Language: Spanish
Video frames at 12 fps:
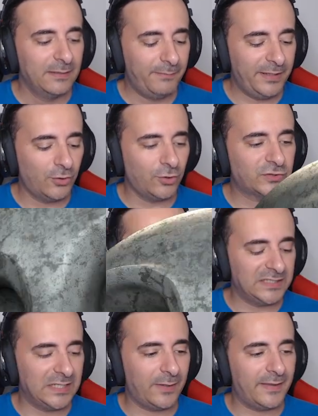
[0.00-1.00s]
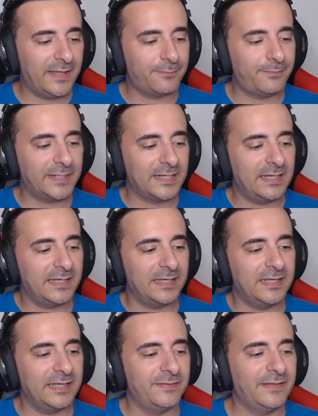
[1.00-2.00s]
pero no sé si le va a dar para
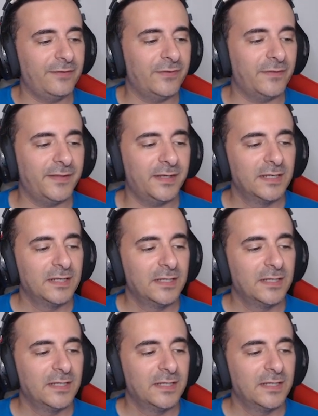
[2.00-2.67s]
eh, defender